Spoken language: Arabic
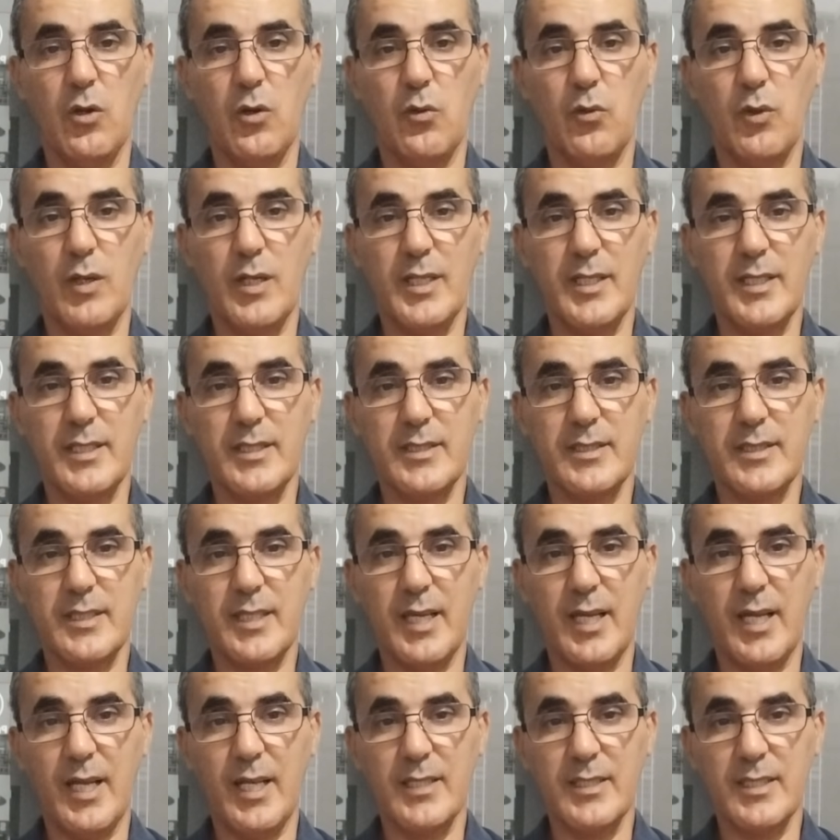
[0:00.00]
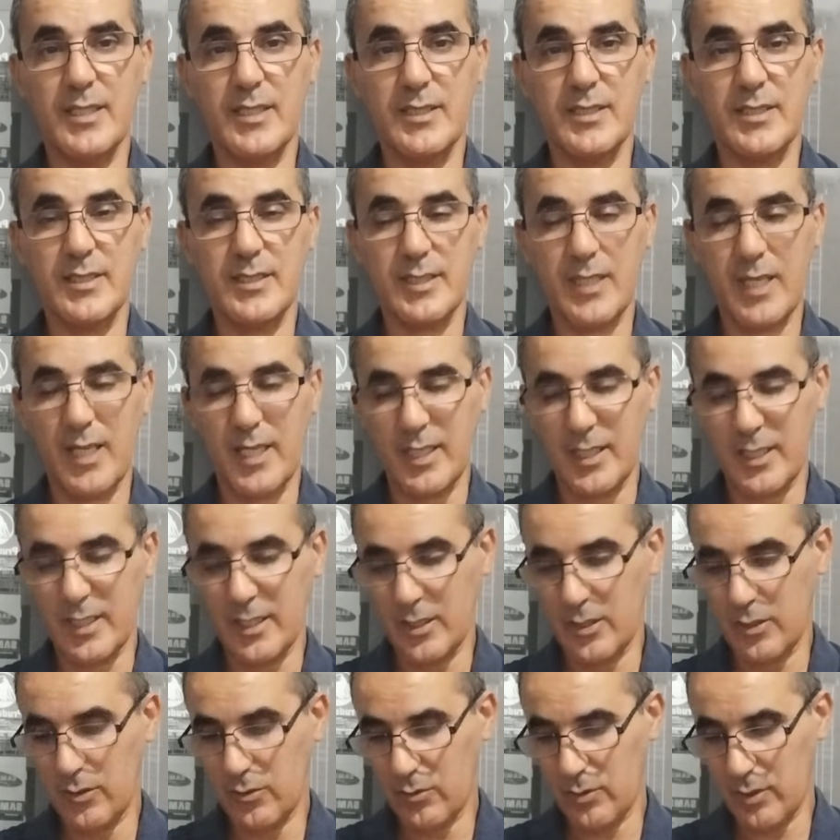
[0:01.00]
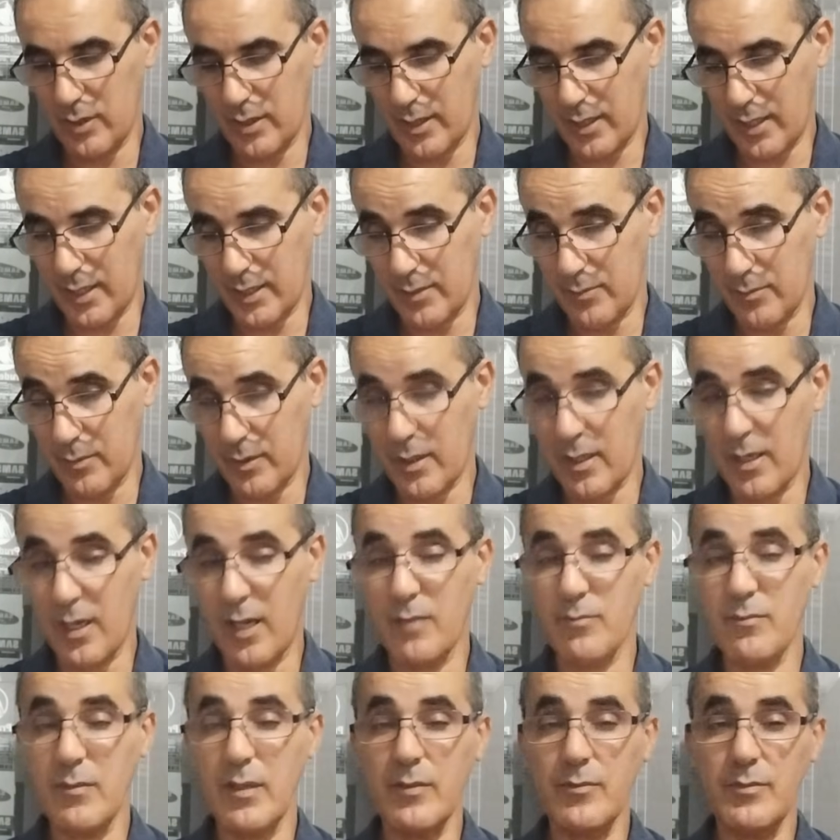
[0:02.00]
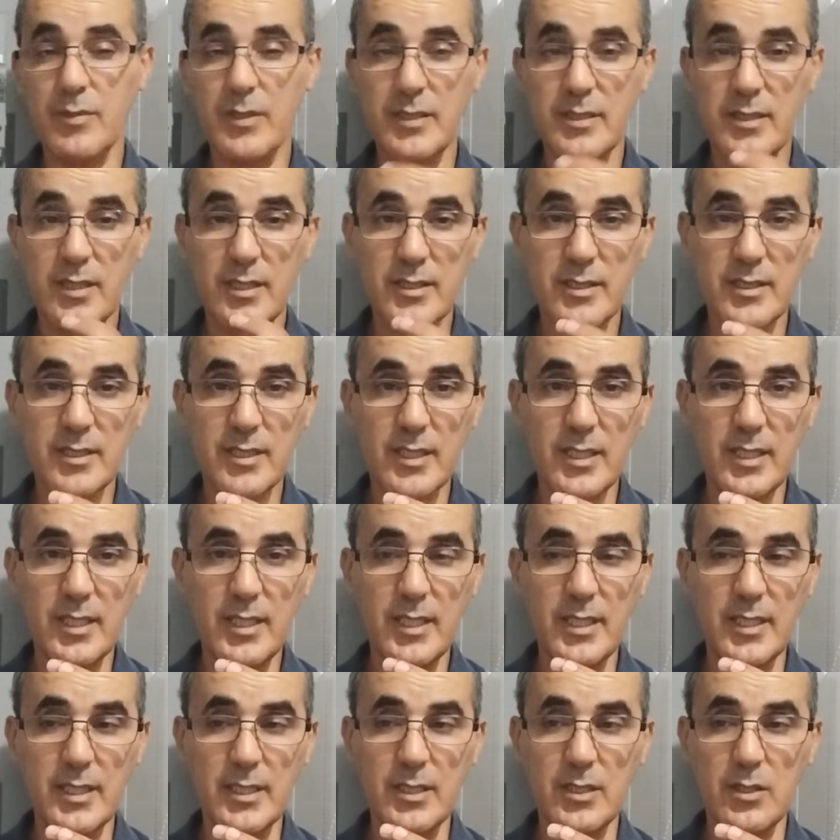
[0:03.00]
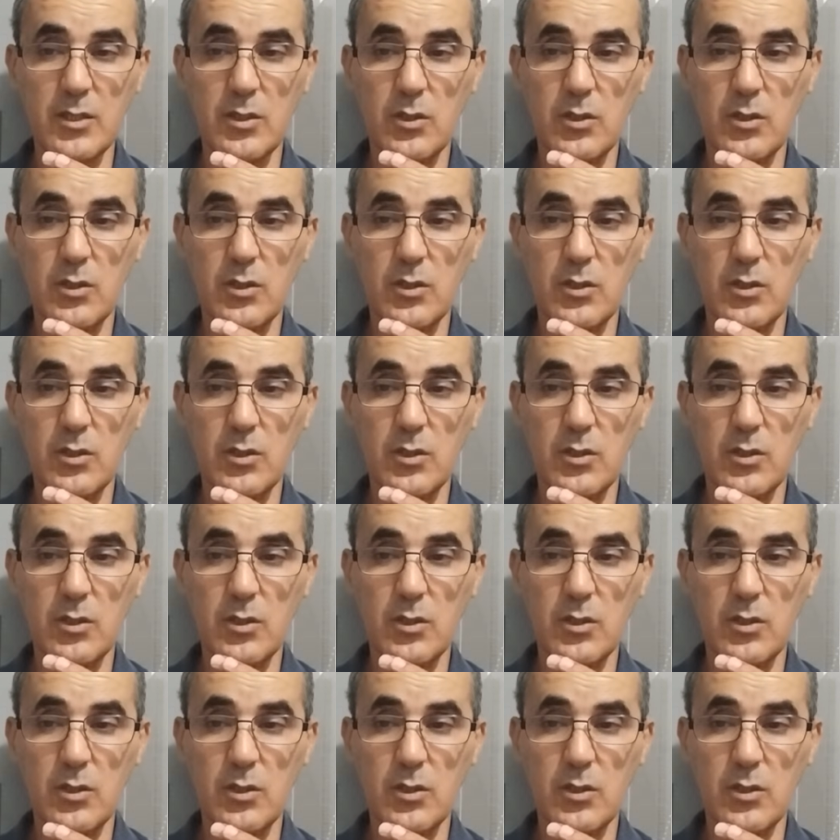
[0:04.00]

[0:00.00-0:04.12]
والاتحاد الجزائري لكرة القدم قام بتصريح